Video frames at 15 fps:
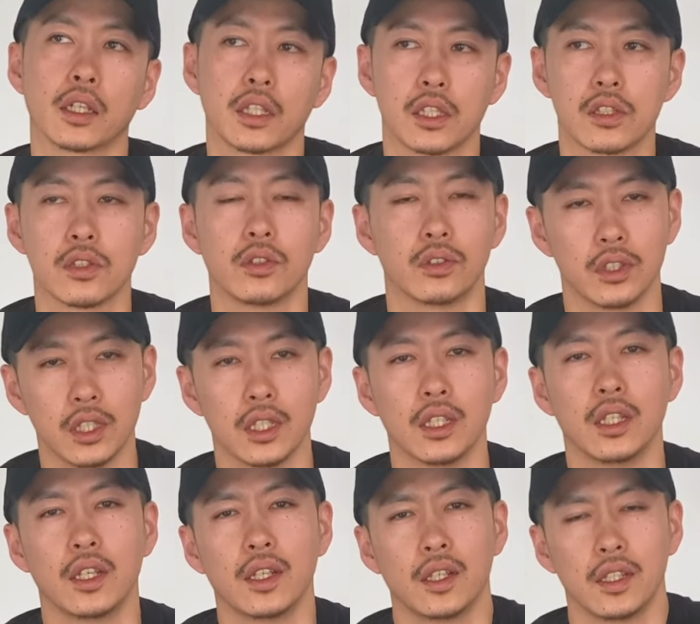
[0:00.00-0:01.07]
結論に
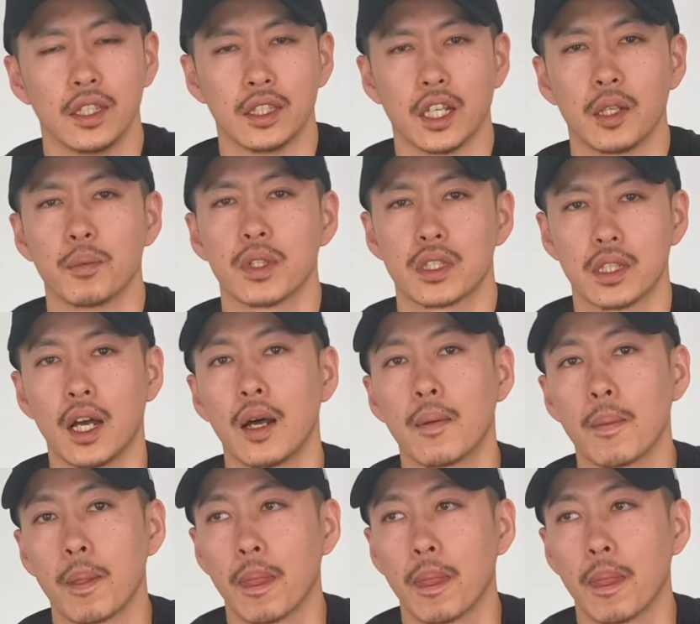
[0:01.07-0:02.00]
至りました。